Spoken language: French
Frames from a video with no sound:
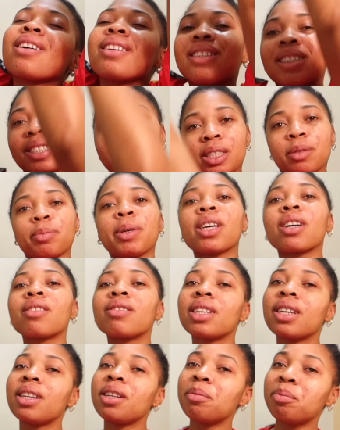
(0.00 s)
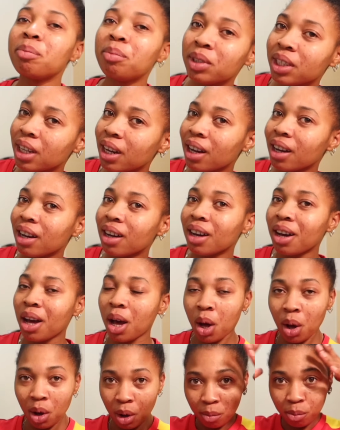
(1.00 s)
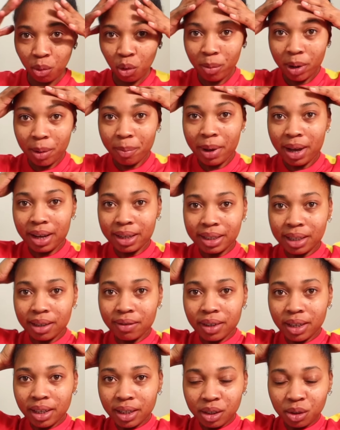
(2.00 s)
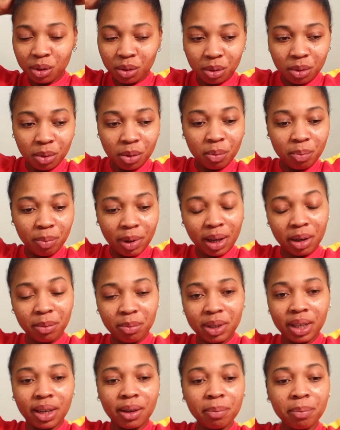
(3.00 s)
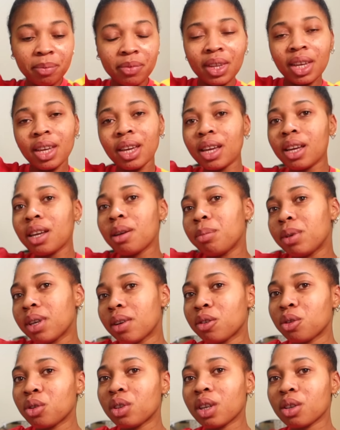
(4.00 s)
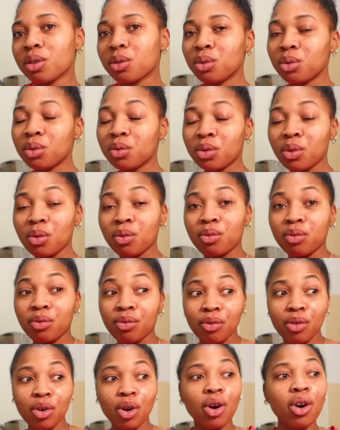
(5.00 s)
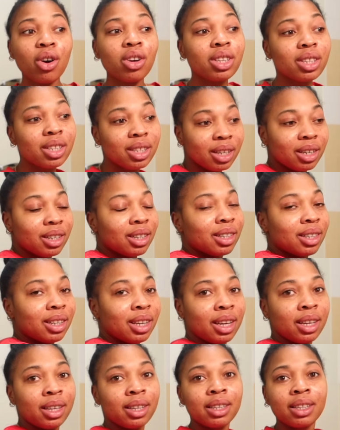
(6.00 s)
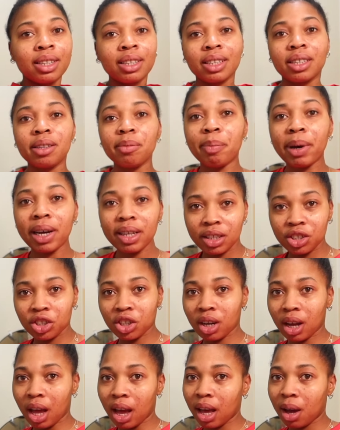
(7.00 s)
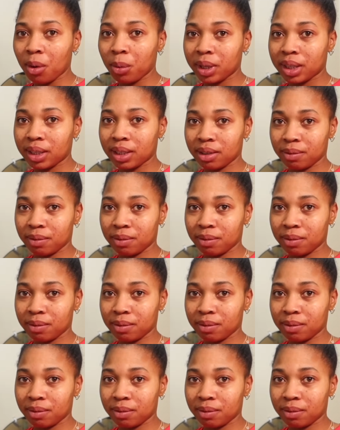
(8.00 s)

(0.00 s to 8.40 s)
j'espère que vous allez bien. Pour ma part, ça va super bien. Et bienvenue dans ce nouveau vlog qui part déjà en cacahuète.